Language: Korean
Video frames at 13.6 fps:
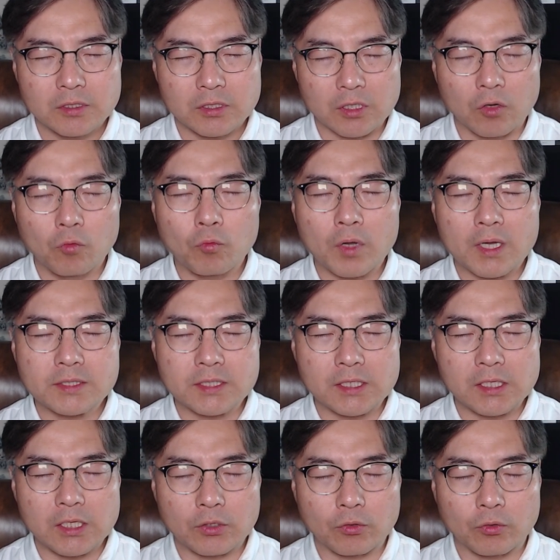영과
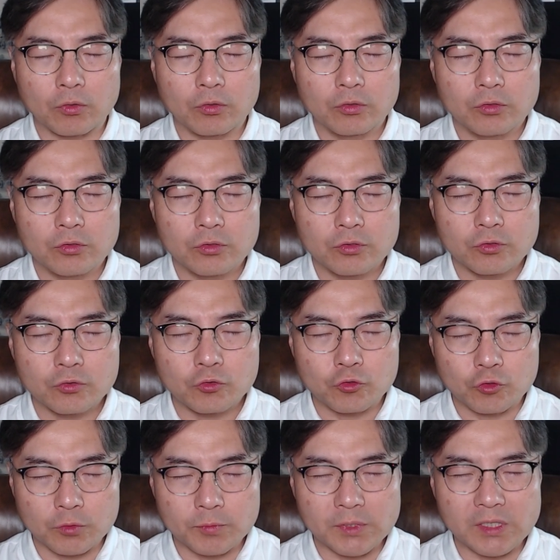진리로
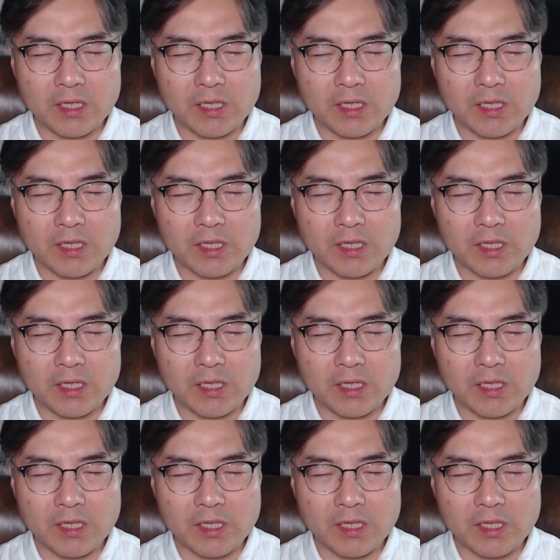주님을